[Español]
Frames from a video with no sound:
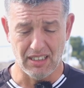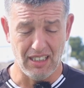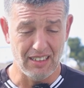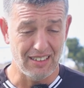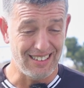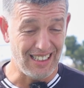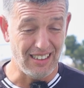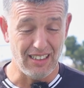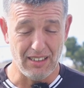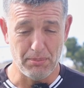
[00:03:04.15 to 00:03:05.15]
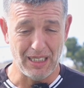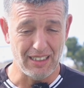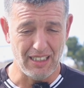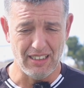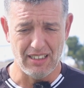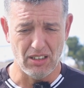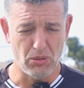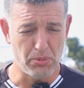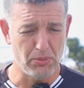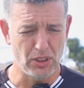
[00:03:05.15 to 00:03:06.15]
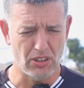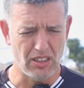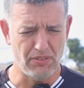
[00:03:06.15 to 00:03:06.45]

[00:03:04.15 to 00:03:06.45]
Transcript: en, tener y mantener el compromiso hasta